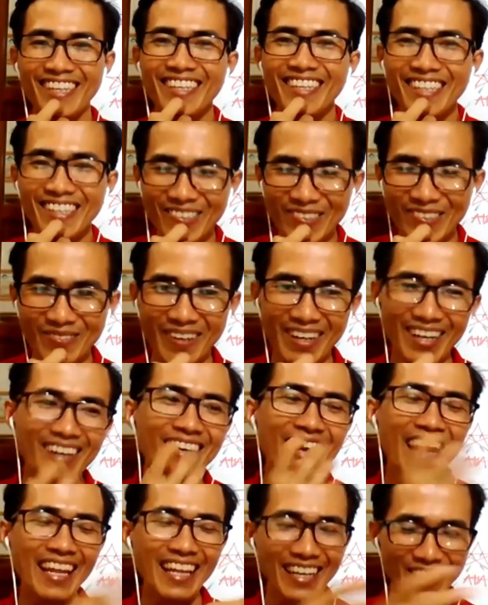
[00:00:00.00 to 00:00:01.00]
những cái điều mà
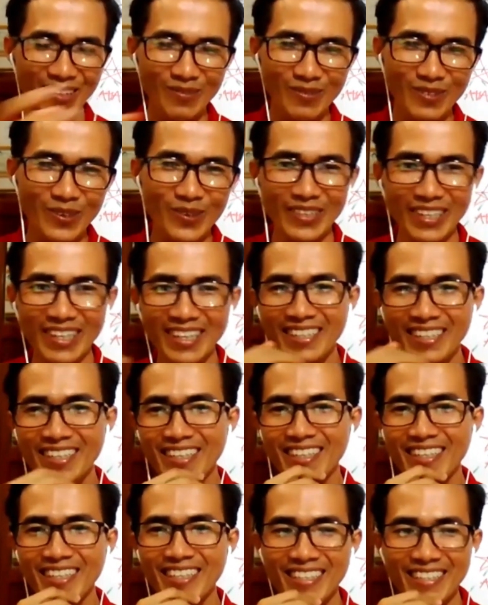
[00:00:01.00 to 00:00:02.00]
nó đã thành công rồi á
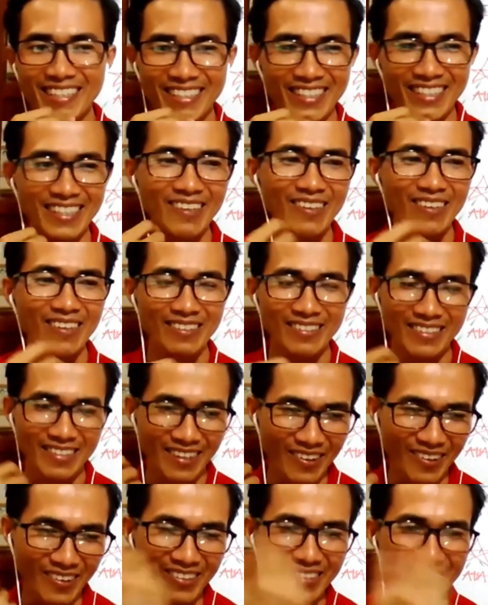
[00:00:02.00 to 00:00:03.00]
thì họ
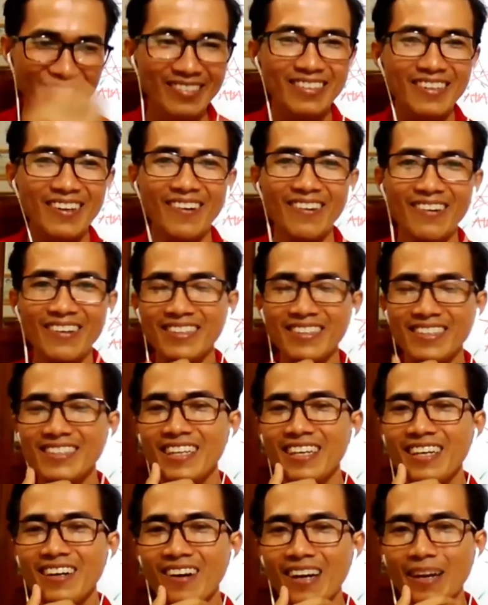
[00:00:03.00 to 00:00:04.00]
họ
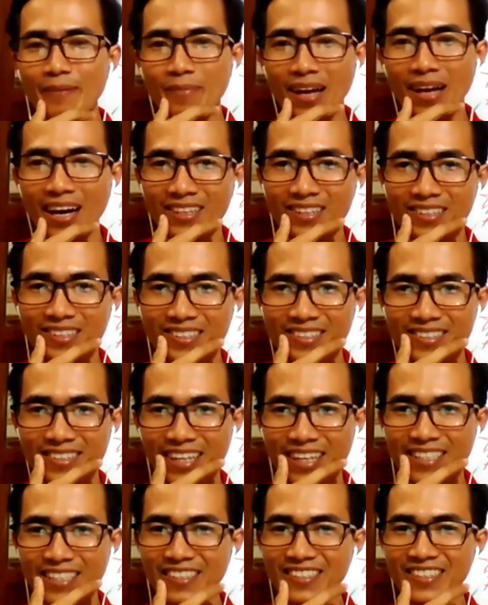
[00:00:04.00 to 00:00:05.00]
cứ thế họ lặp lại thôi
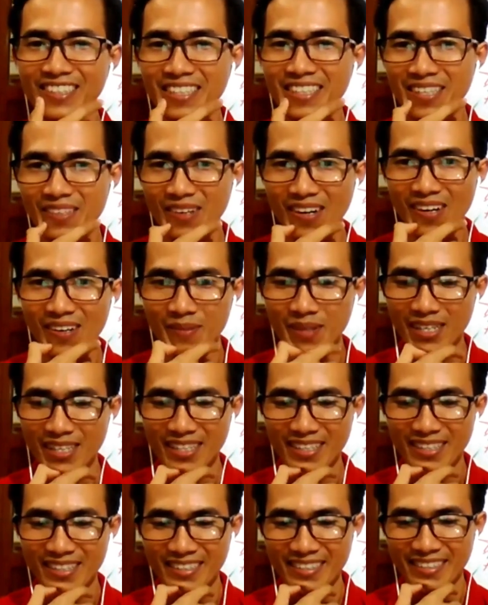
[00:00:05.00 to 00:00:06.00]
anh chị có thích điều đó
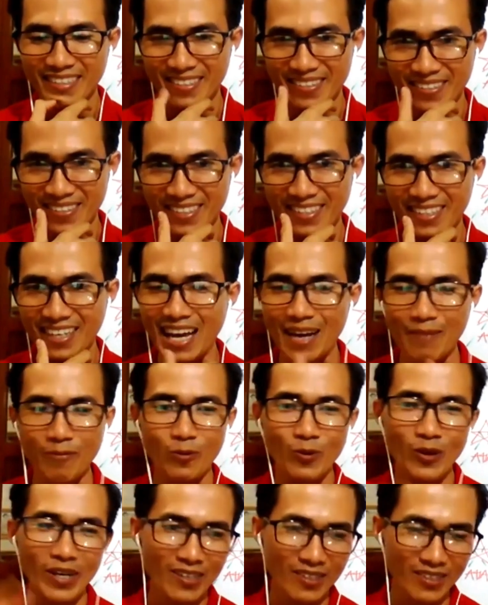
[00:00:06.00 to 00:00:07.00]
À,
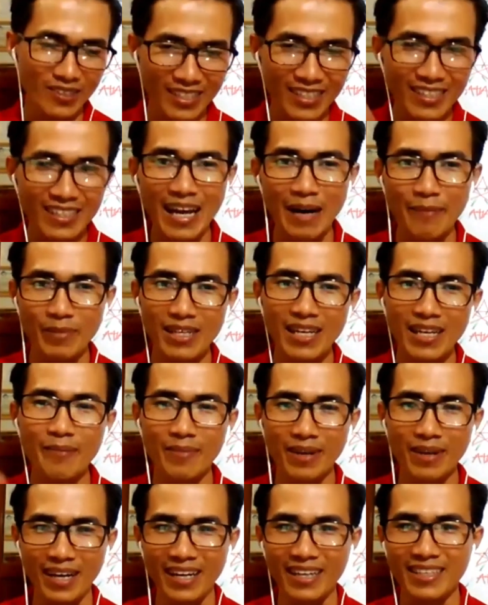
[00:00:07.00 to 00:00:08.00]
làm quen rồi thì cứ làm đi
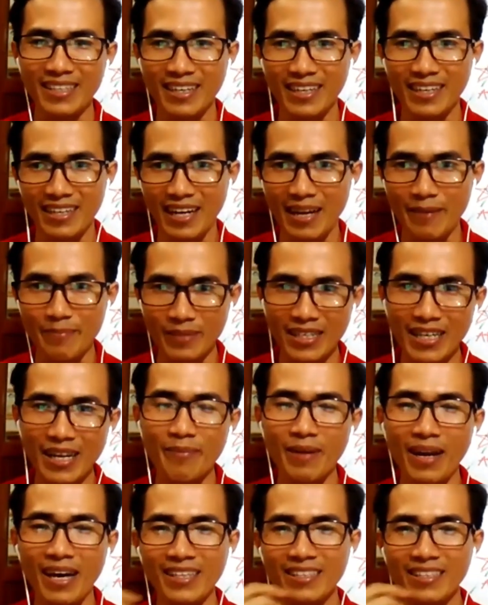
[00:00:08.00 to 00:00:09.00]
làm lại à, lặp đi
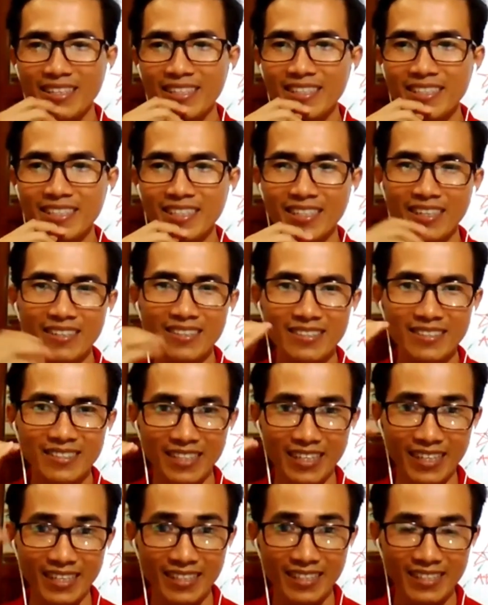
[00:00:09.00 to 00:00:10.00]
lặp lại như thế thì nó
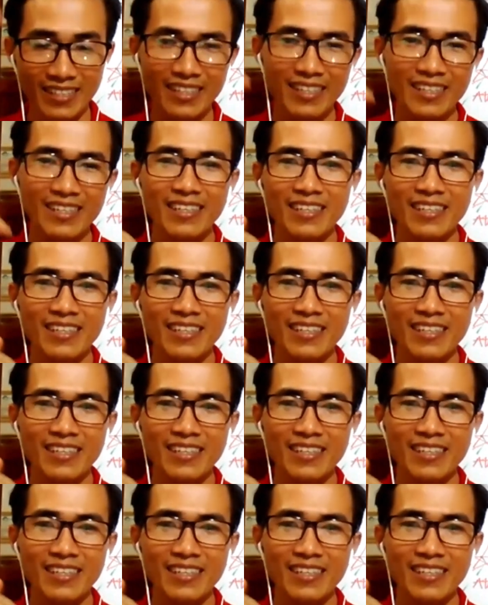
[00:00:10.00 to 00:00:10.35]
sẽ